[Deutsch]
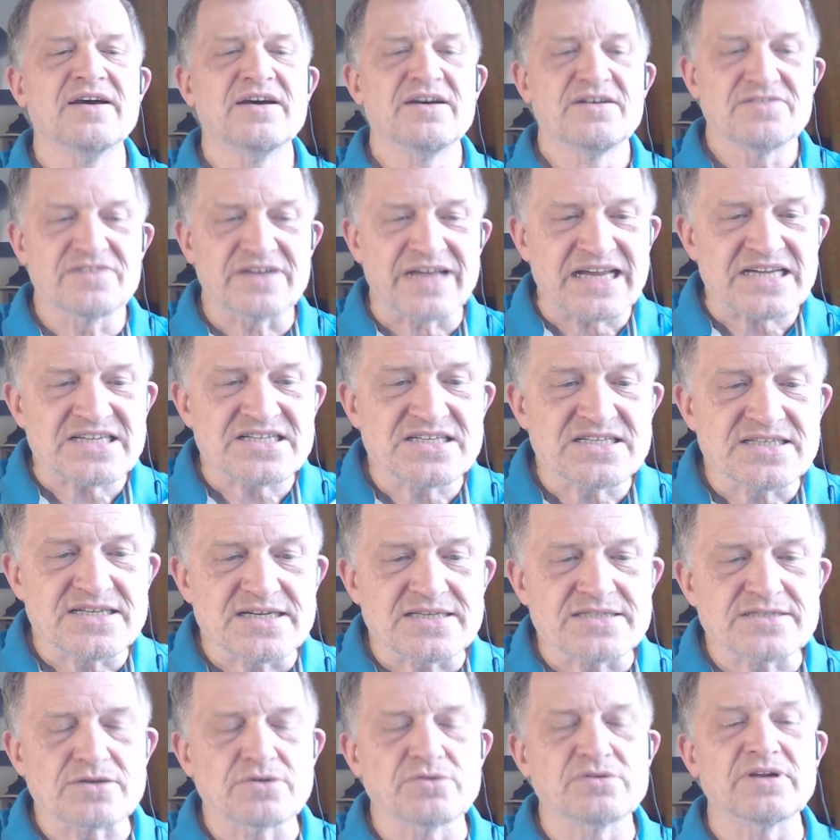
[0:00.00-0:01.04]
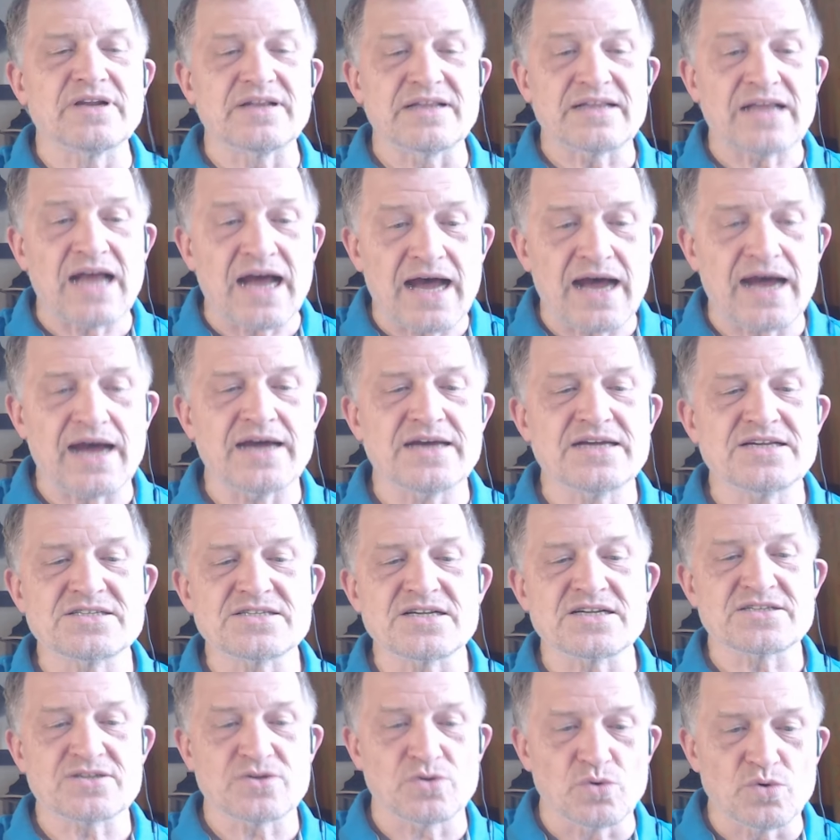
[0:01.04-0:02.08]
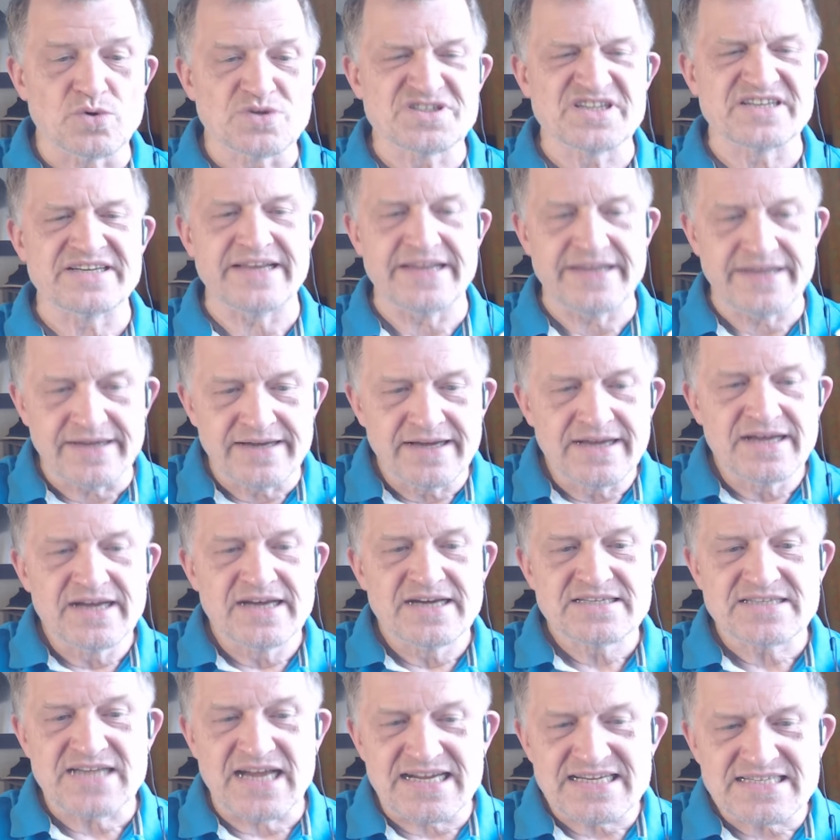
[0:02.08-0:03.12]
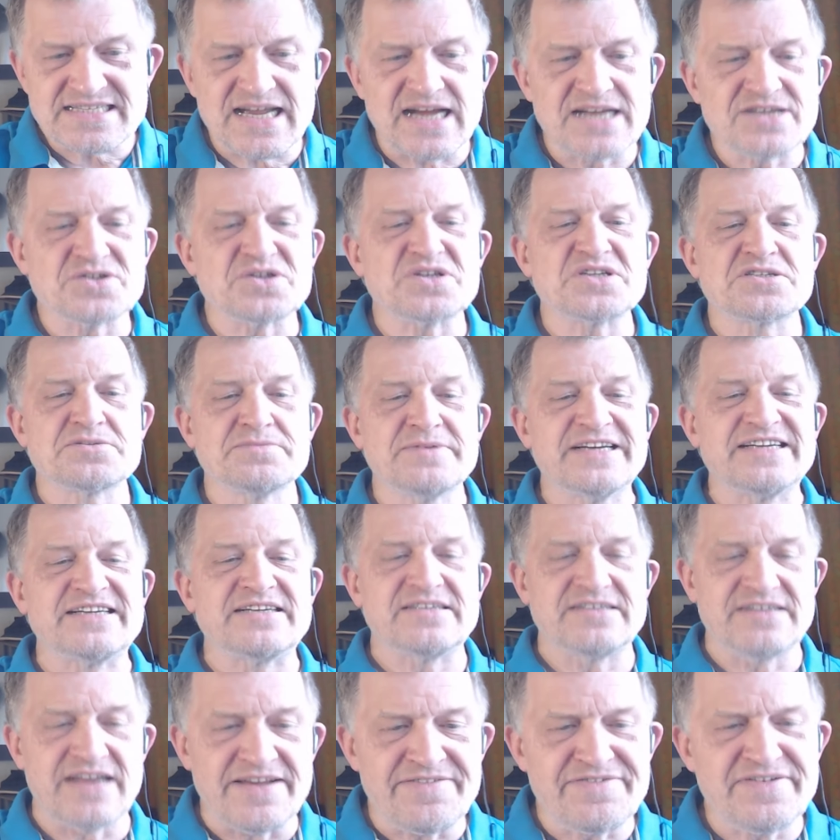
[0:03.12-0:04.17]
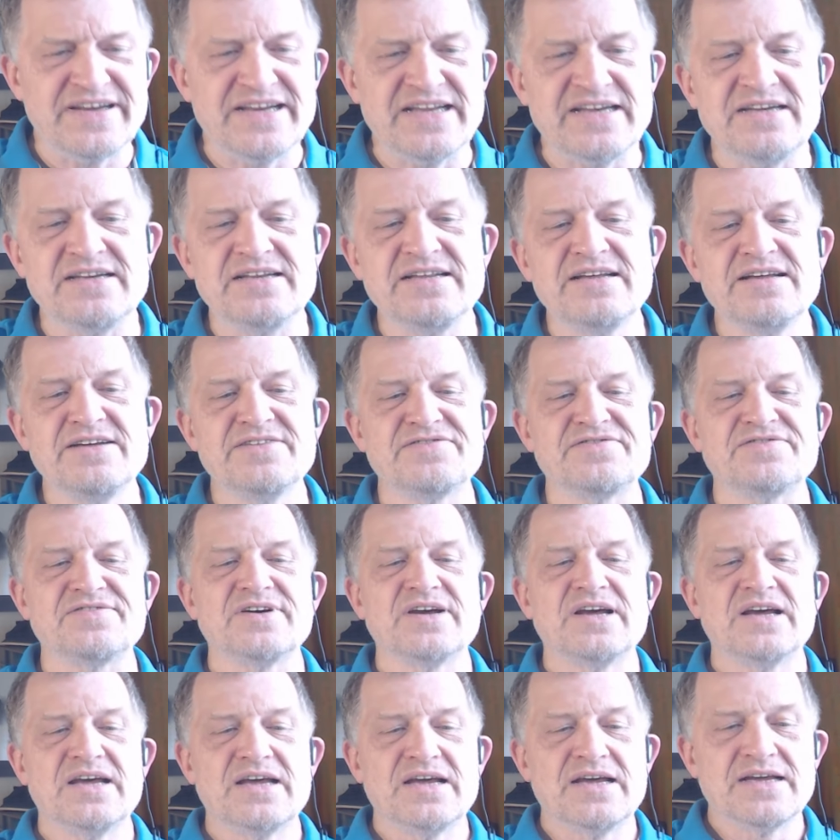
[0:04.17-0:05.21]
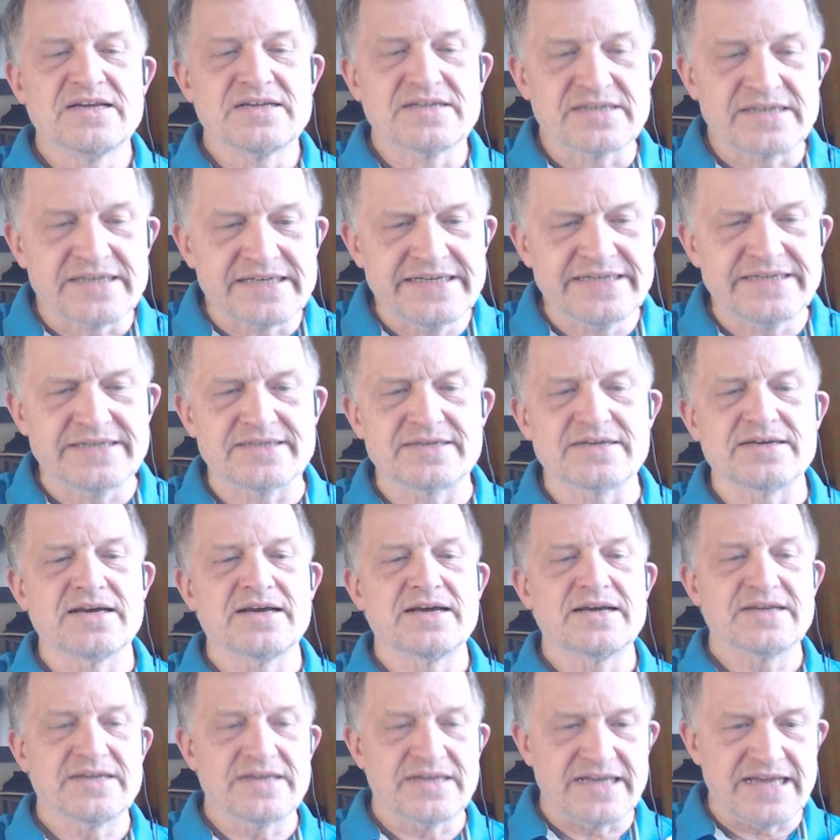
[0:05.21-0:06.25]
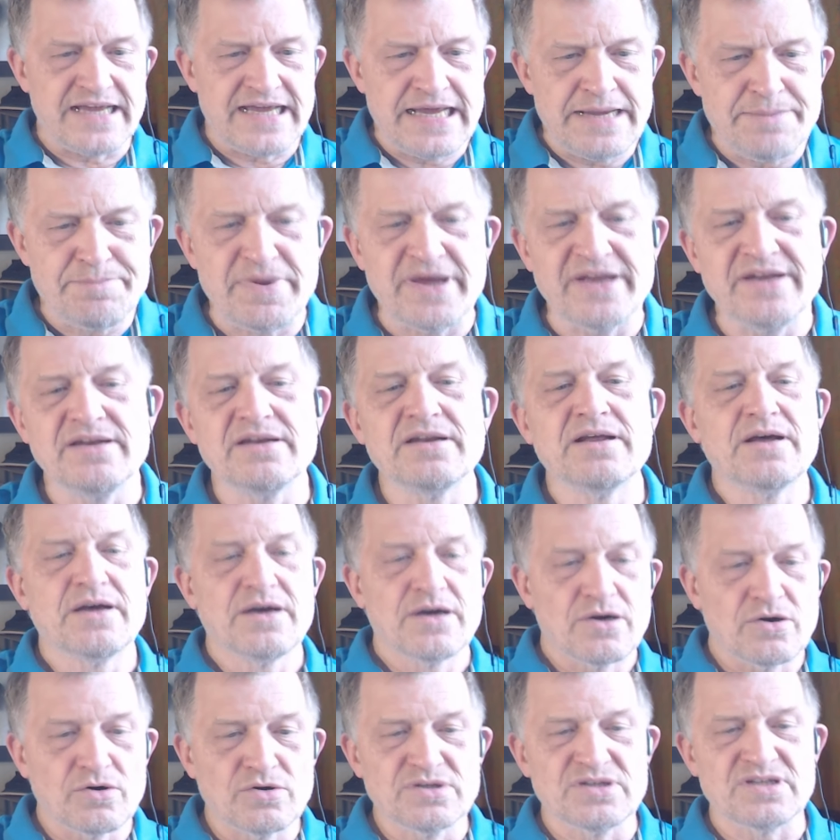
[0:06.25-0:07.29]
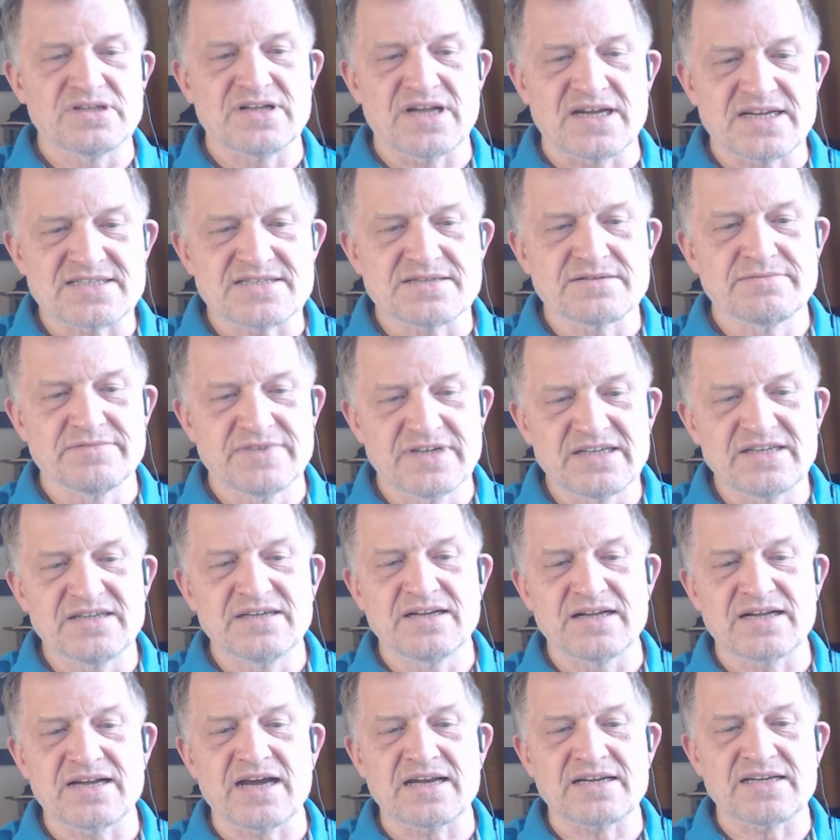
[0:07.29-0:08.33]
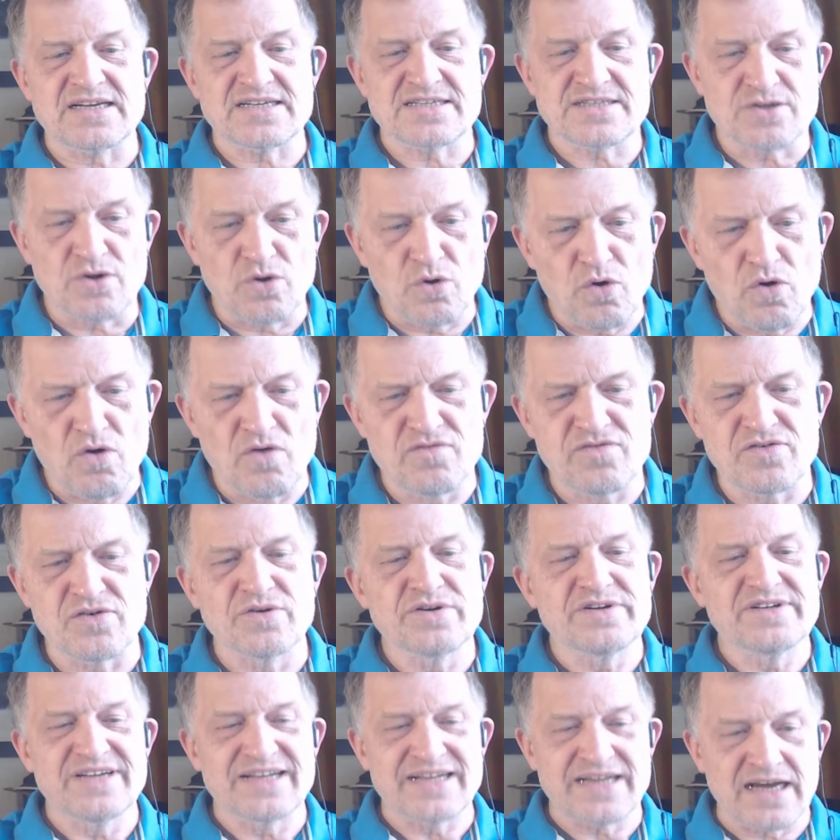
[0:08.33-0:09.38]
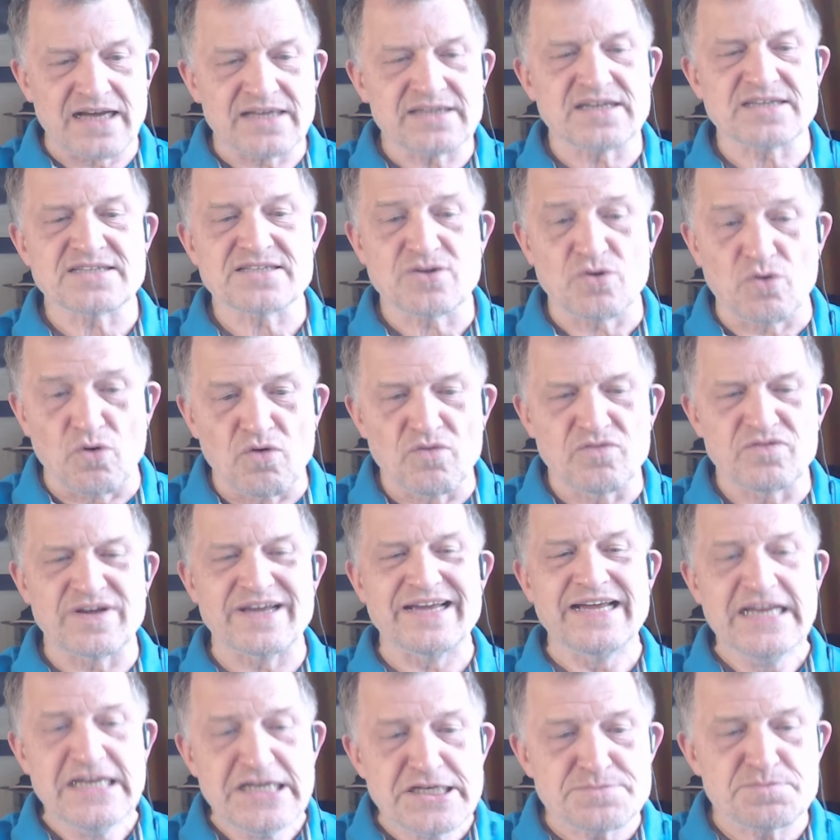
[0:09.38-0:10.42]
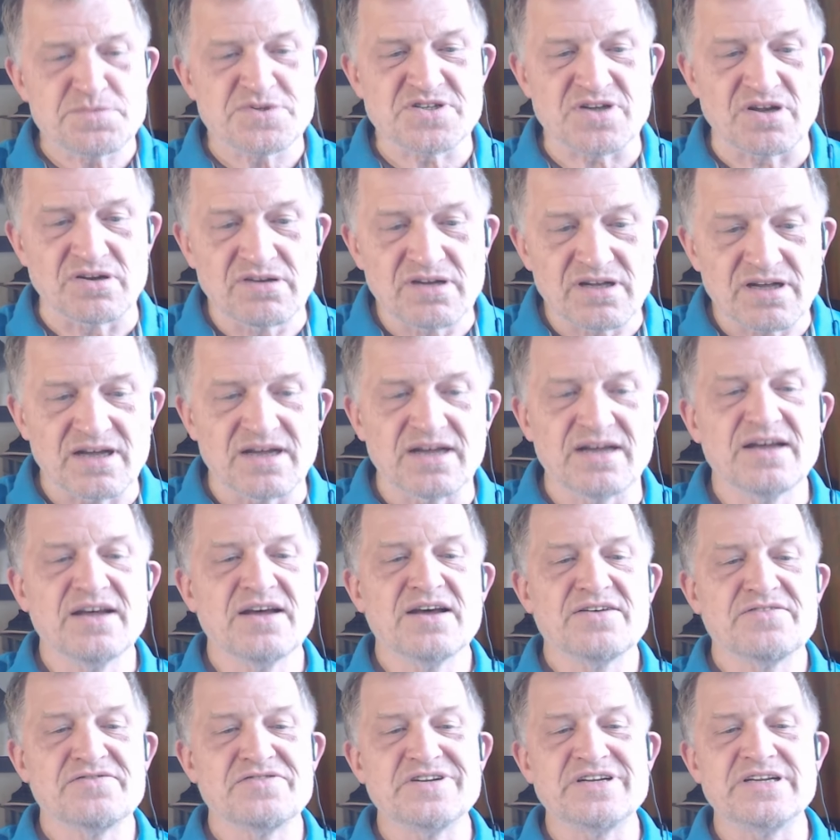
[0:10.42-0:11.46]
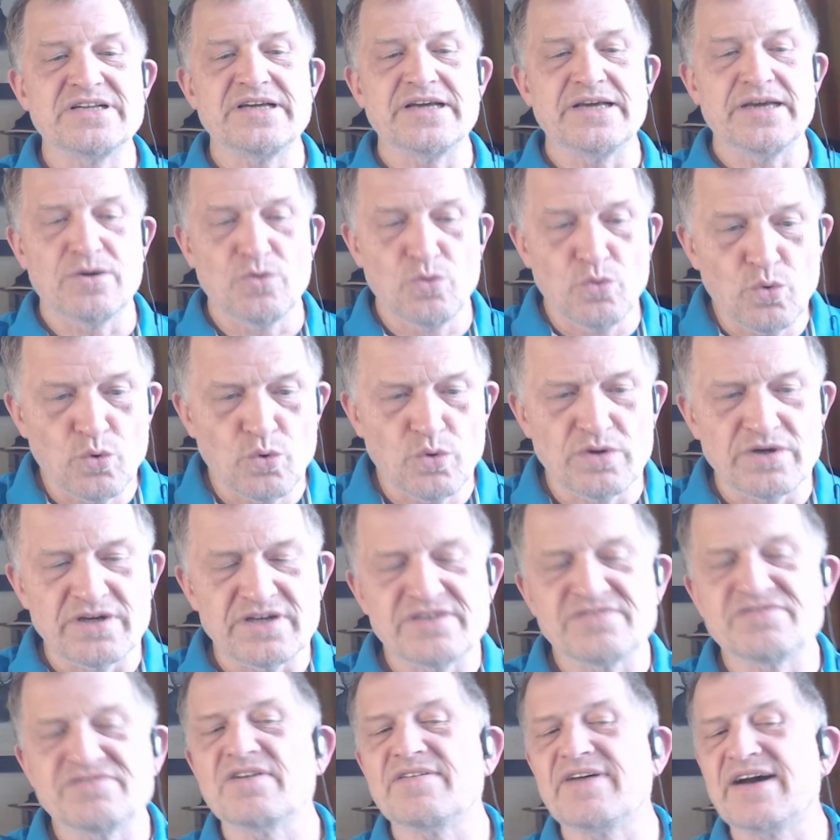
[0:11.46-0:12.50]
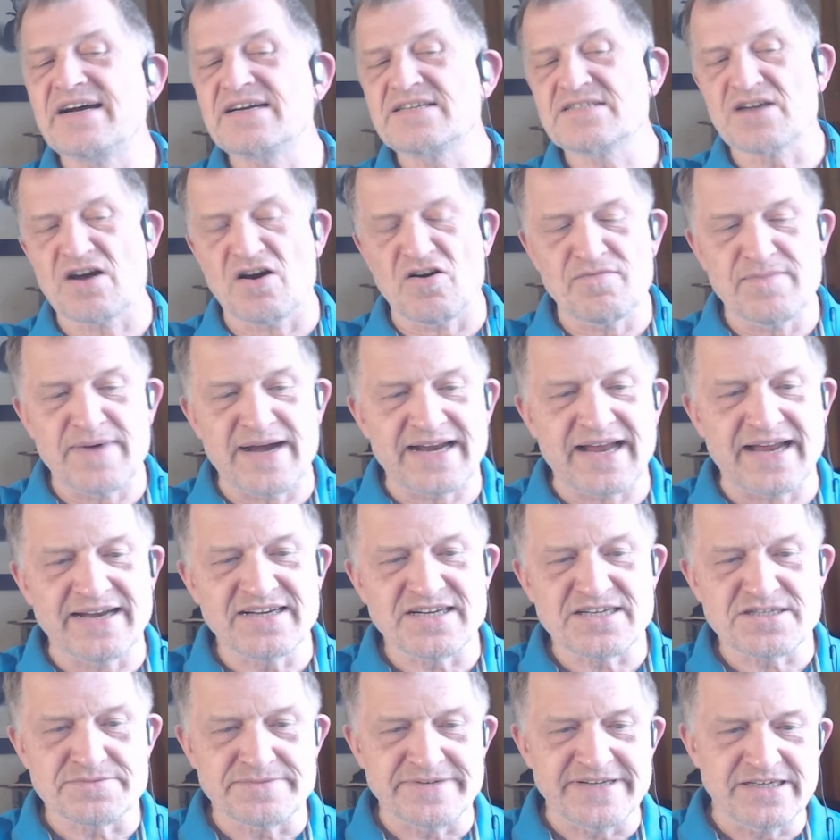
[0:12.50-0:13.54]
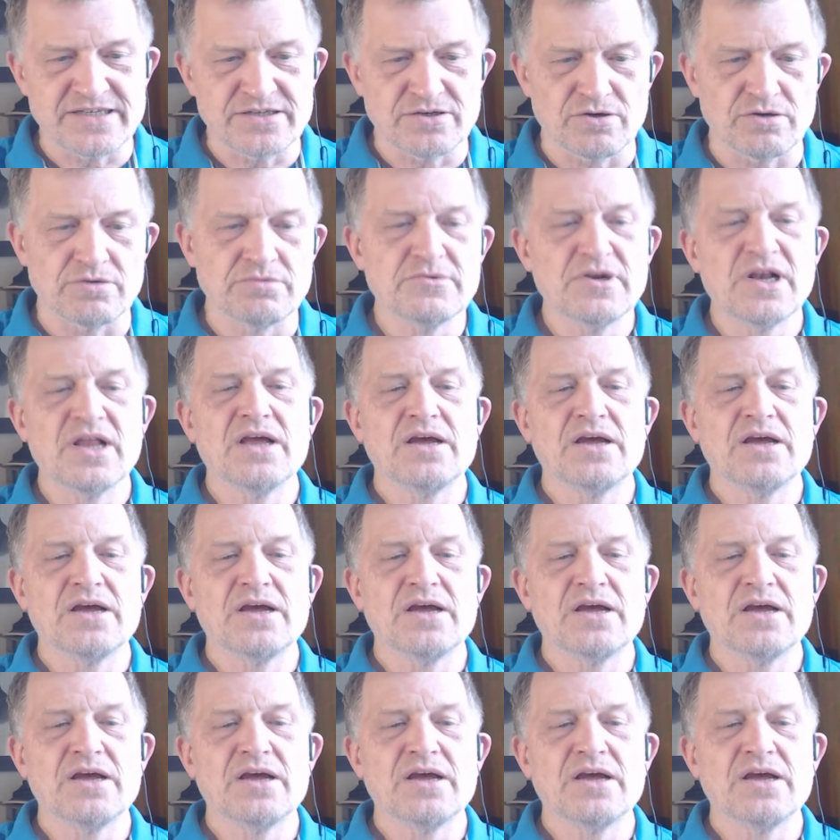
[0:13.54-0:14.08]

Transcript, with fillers: Vergessen Sie es. Und da ist das große Ding. Das heißt also, es wird definitiv Krieg geben und das wird eine Katastrophe und eine Katastrophe insbesondere für die EU. Ich verweise auf mein anderes Video.